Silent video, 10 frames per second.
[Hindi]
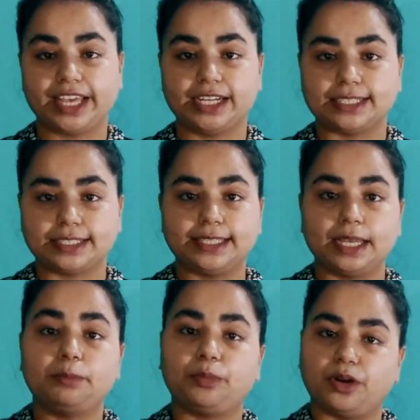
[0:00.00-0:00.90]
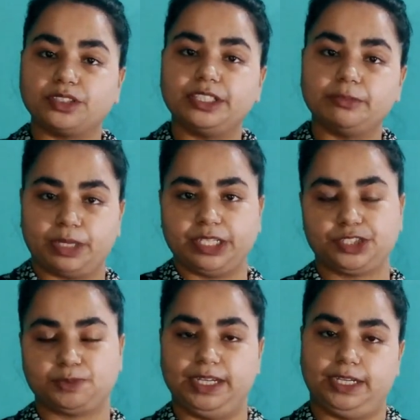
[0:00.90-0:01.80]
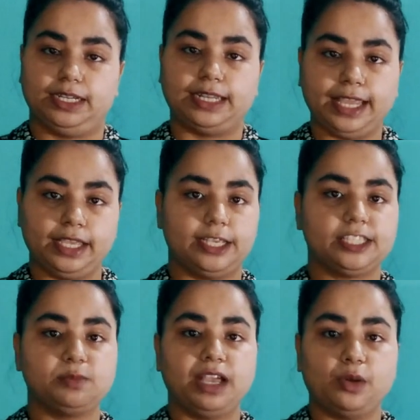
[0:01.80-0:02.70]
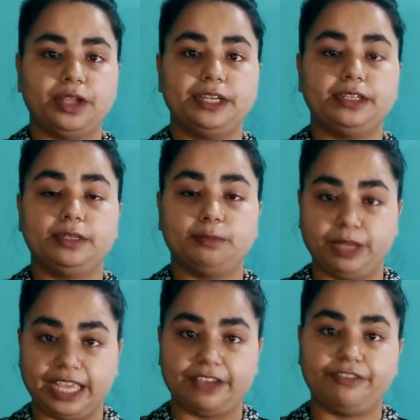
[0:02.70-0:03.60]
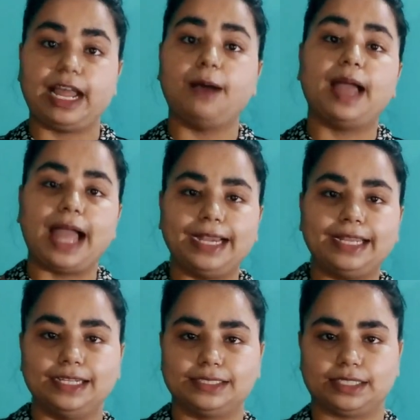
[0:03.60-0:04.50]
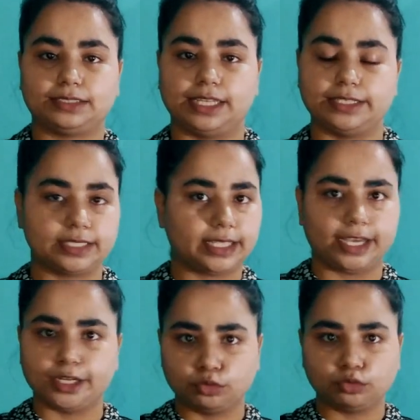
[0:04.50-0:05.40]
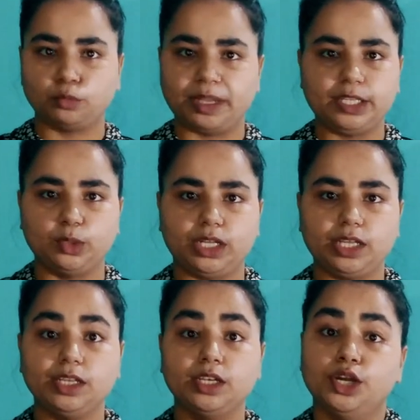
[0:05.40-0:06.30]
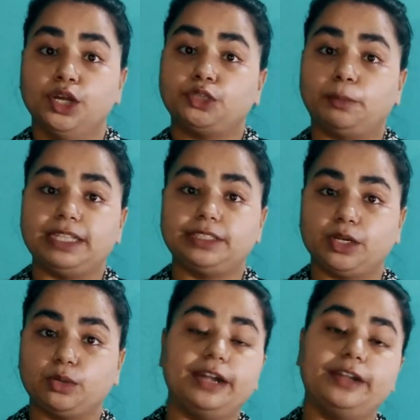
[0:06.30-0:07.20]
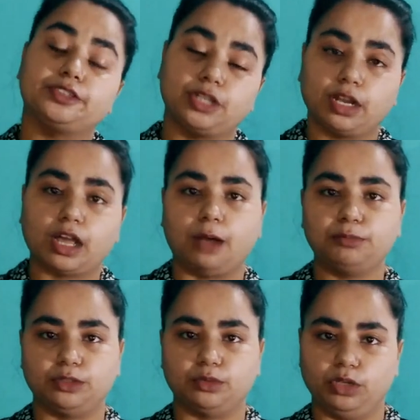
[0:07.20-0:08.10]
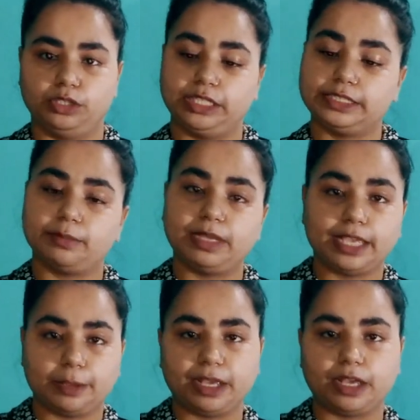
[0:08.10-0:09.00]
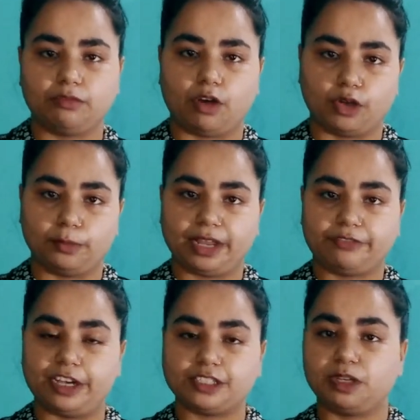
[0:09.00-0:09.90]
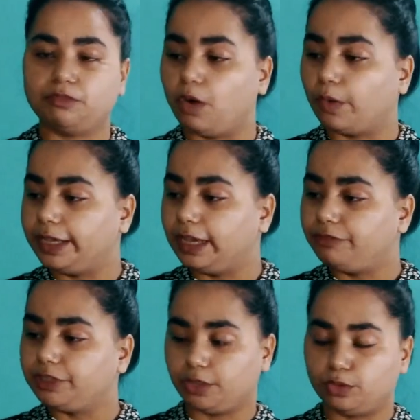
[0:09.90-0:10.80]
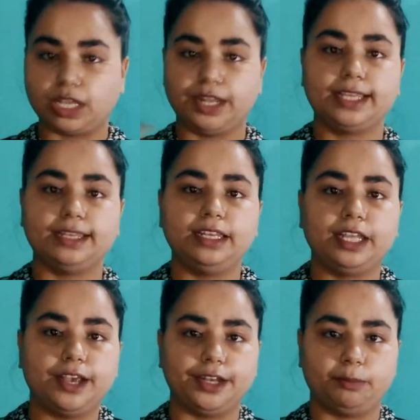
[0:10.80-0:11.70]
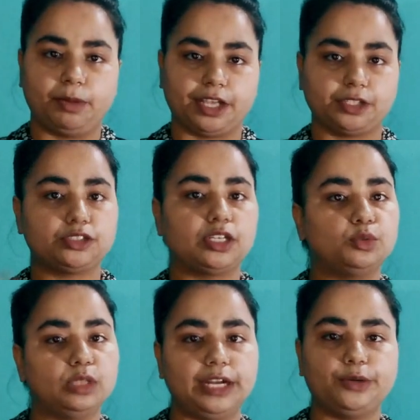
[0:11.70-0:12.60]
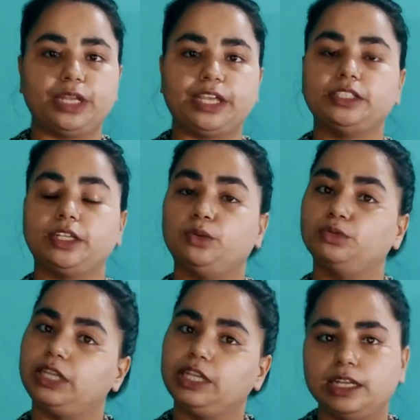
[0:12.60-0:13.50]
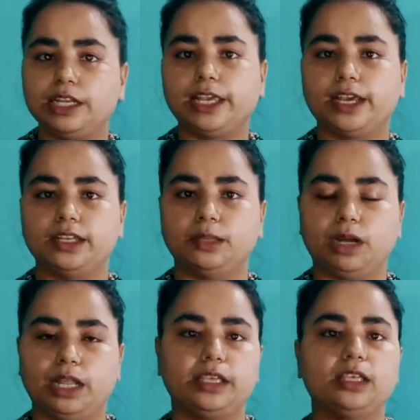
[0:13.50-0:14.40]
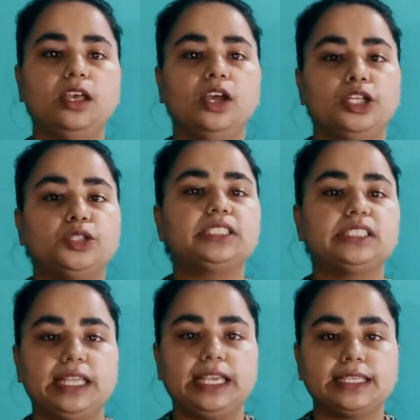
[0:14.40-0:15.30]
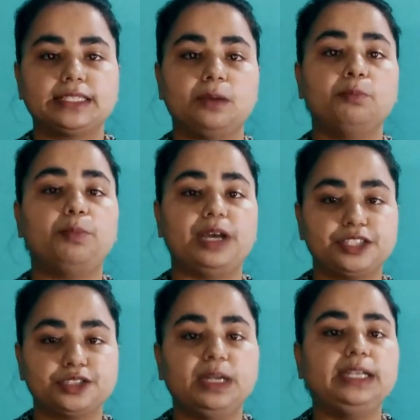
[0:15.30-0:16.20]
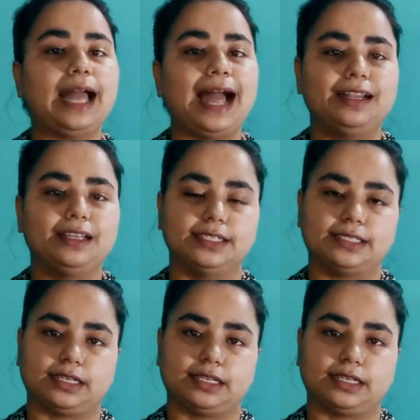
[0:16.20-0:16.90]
क्या कर सकते हैं पॉजिटिव पनिशमेंट लाइक इसमें कोई बिहेवियर आप ऐड कर सकते हैं जैसे कि अगर तू सुबह नहीं उठी तो मैं तेरे को एडिशनल काम दे दूंगी तेरे से मैं ये भी करवाऊंगी ब्रेकफास्ट बनवाऊंगी या फिर तेरे को सारी क्लीनिंग करनी पड़ेगी जितना तू लेट उठेगी तेरे को उतनी क्लीनिंग करनी पड़ेगी तो इस तरीके से हम पनिशमेंट ऐड कर